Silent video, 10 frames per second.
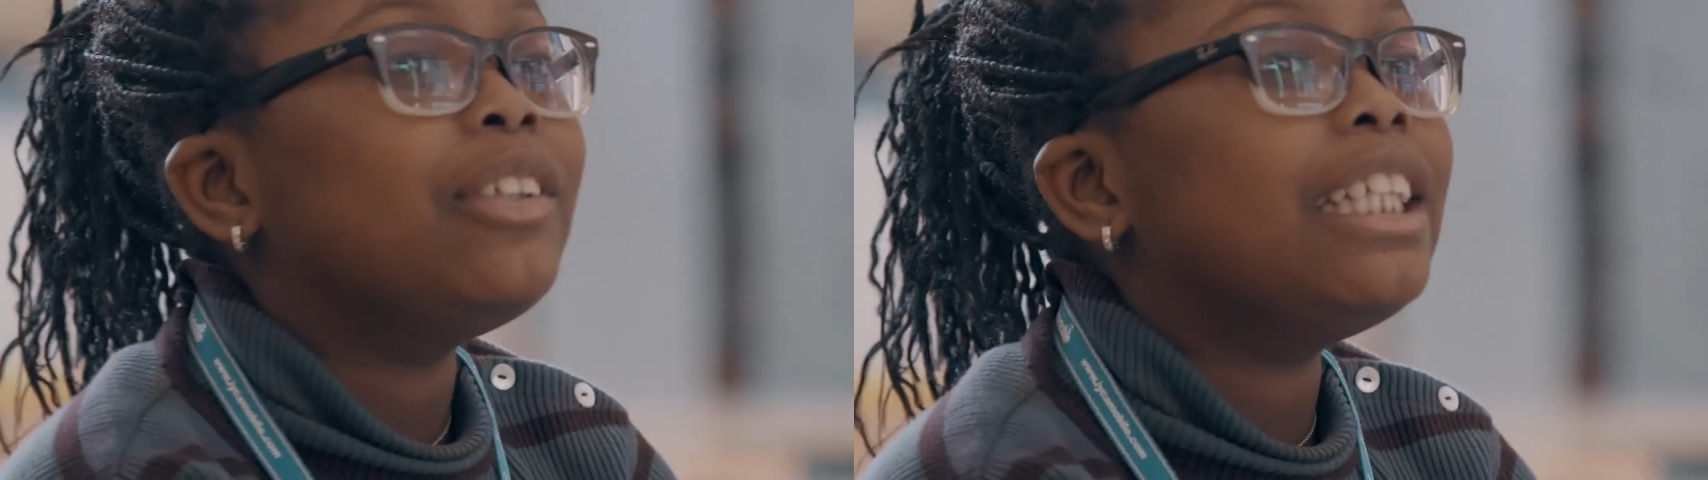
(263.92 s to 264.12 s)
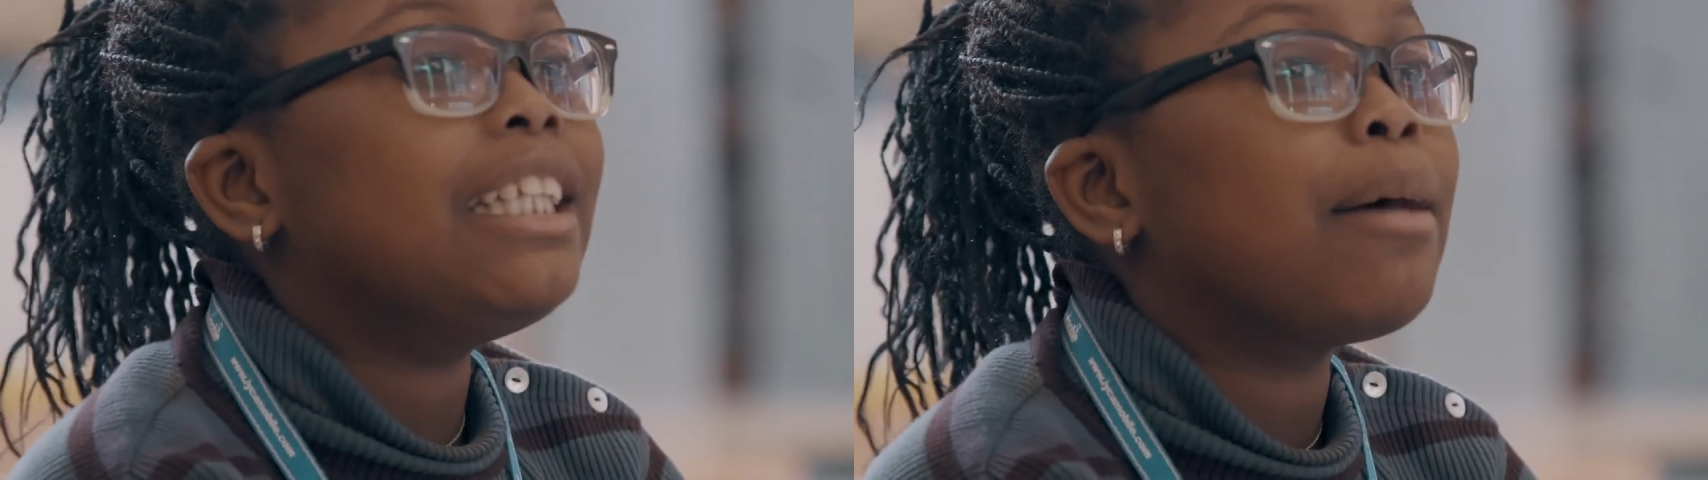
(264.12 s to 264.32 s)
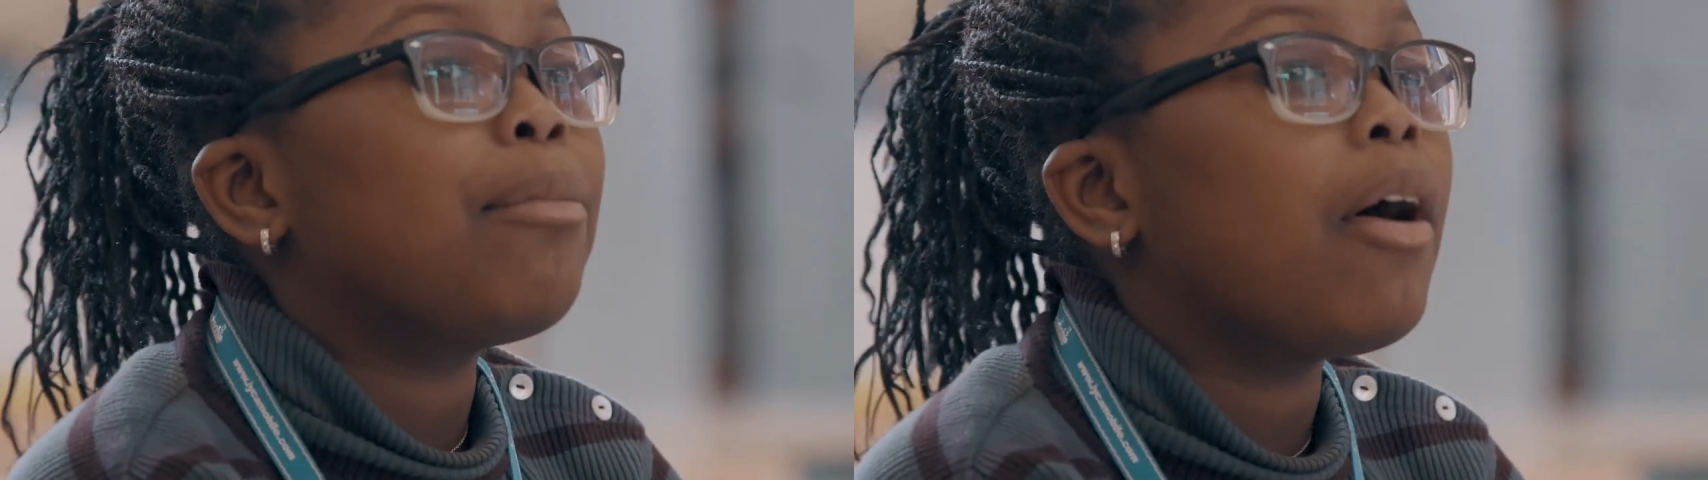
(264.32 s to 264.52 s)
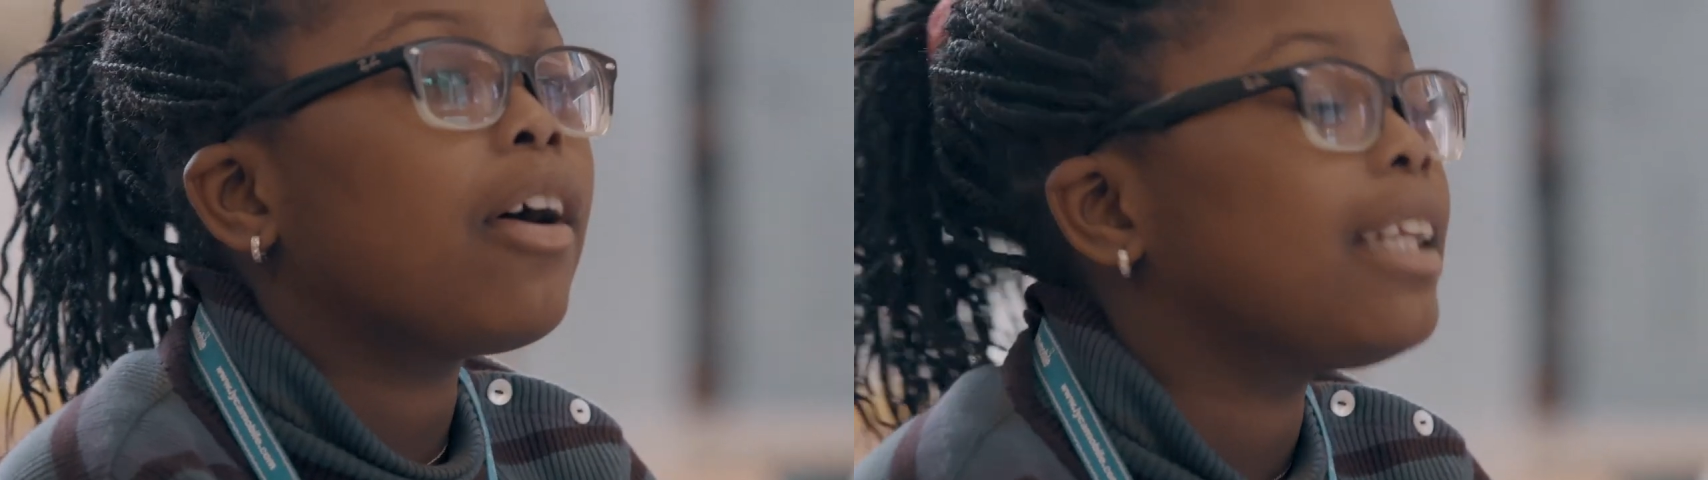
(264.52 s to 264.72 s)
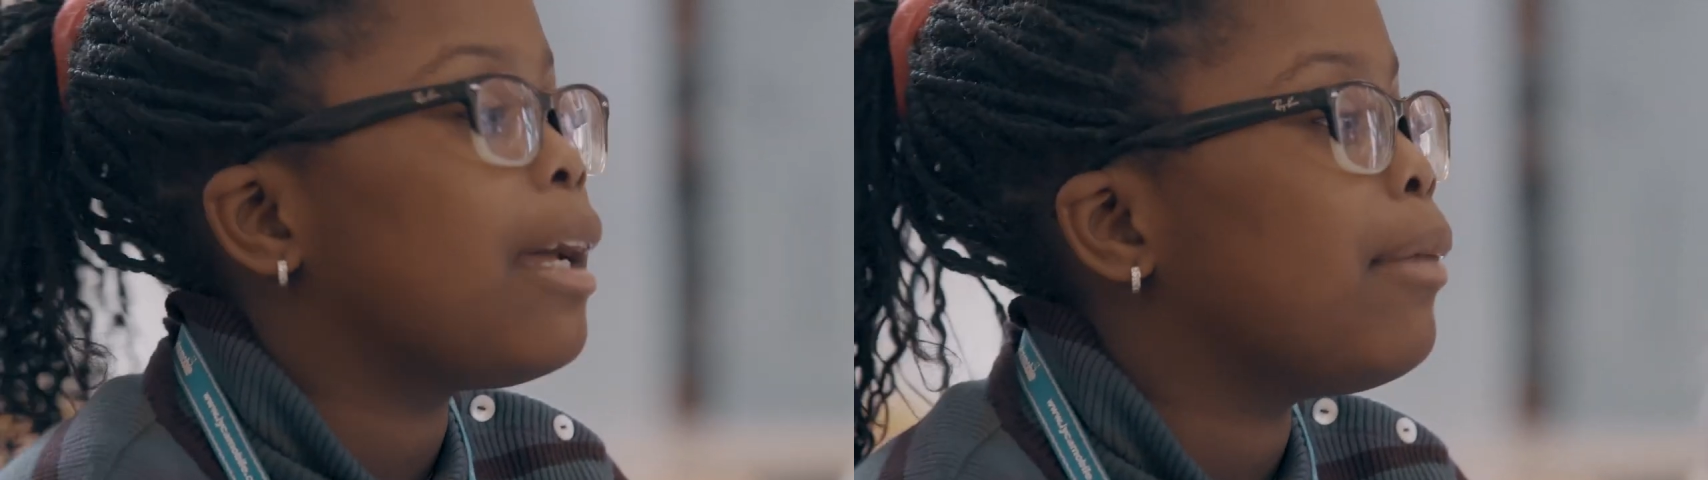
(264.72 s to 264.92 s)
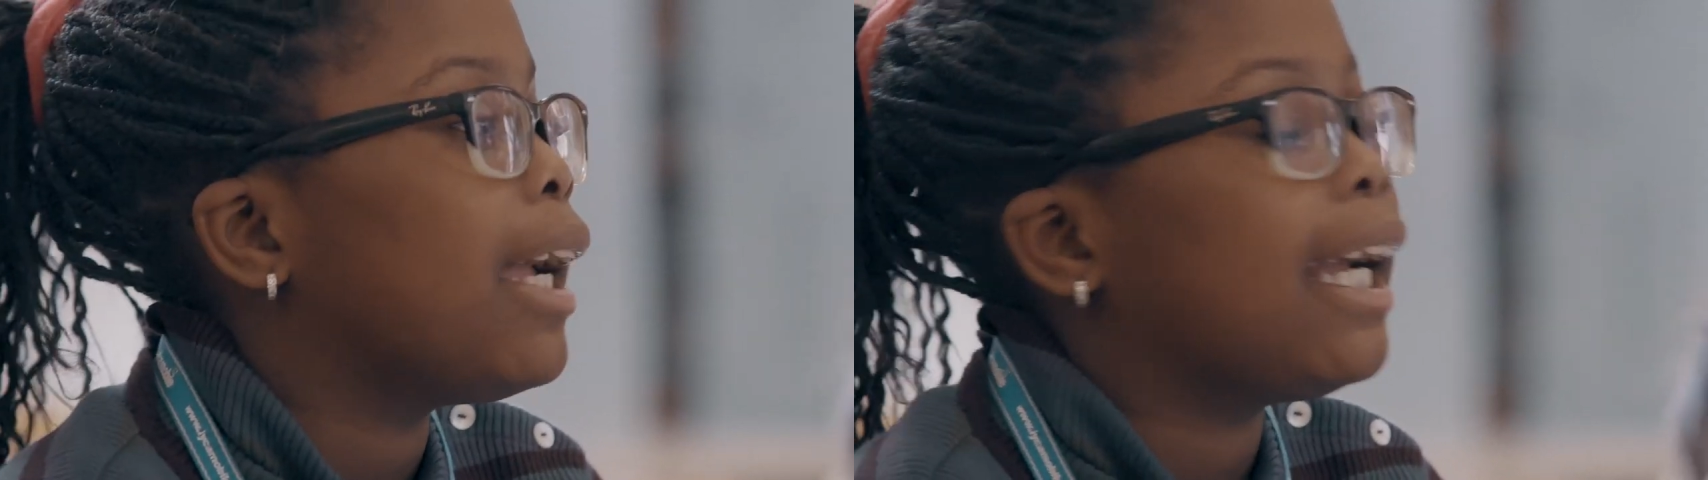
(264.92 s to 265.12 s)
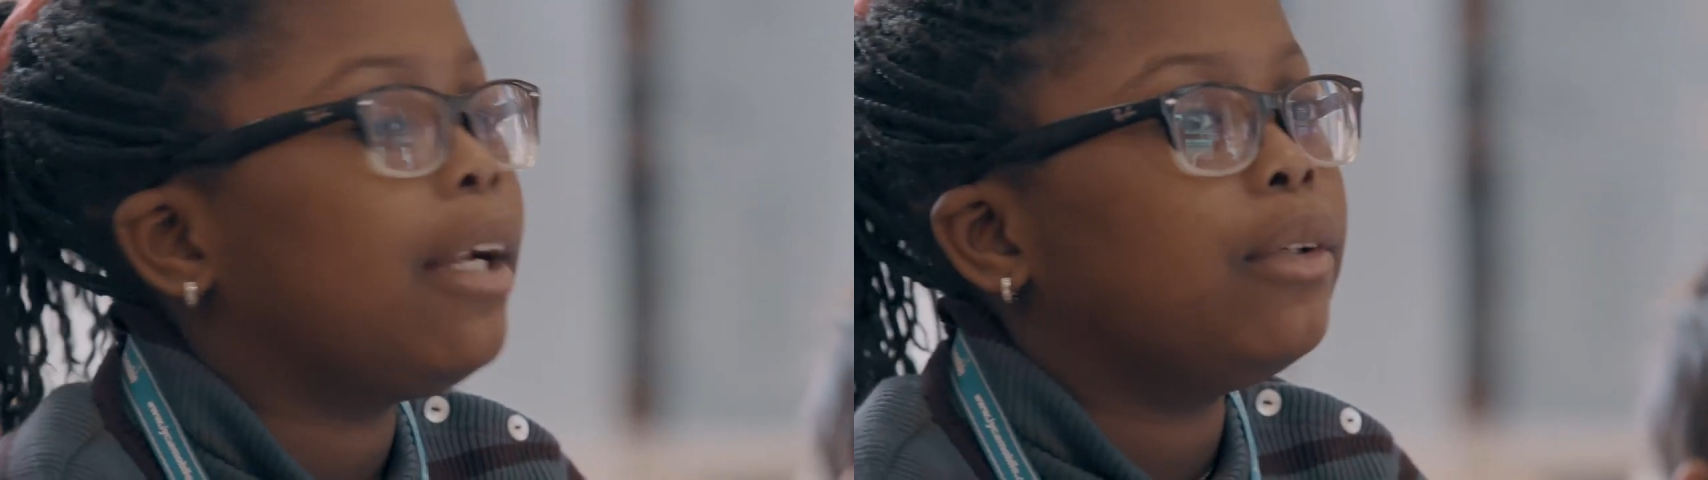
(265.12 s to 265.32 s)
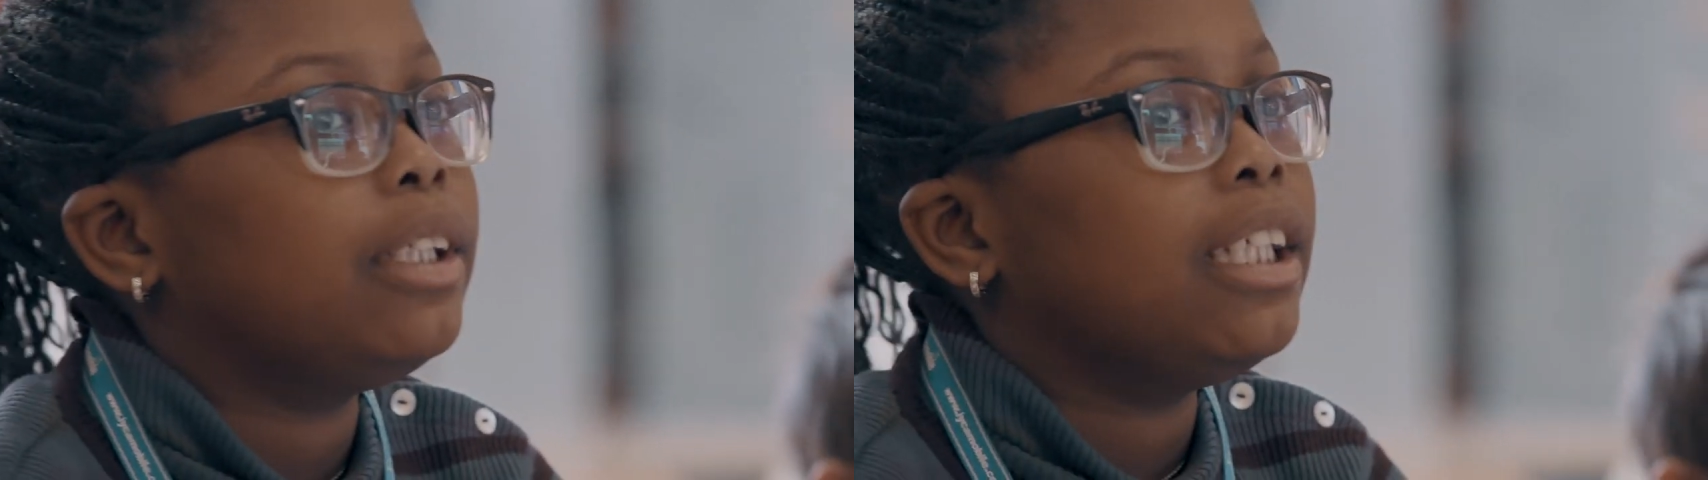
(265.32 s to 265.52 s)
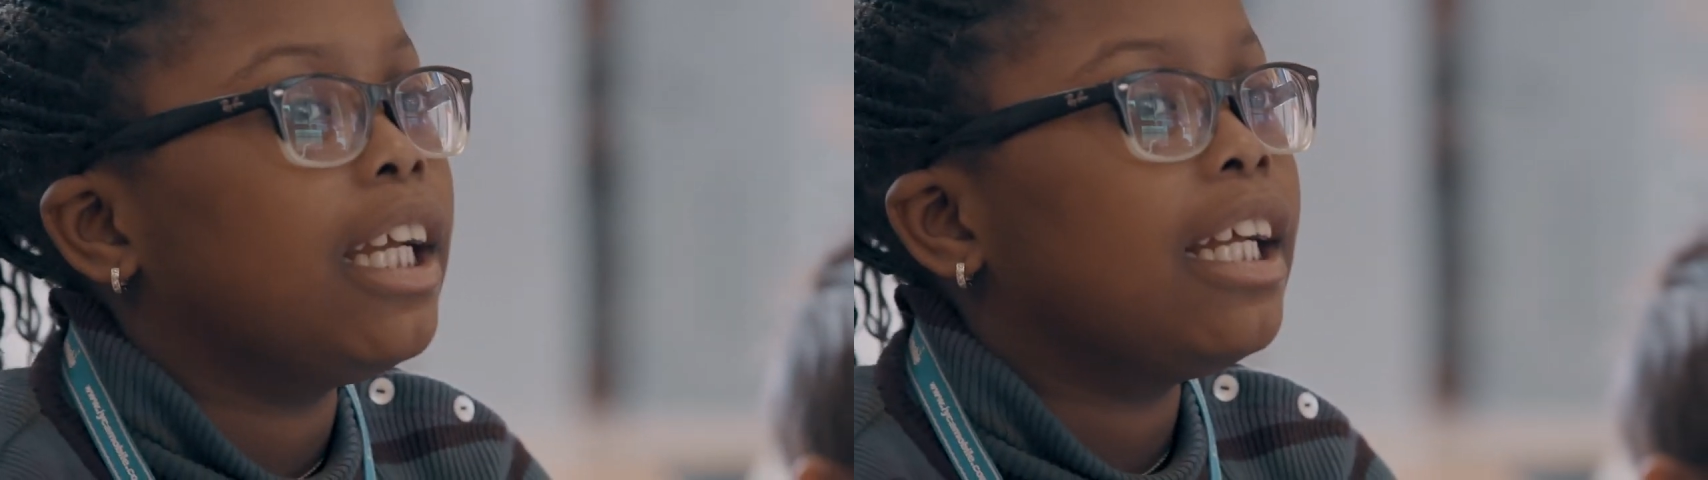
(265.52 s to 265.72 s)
Tu dis d'abord, ta mère, elle le dit.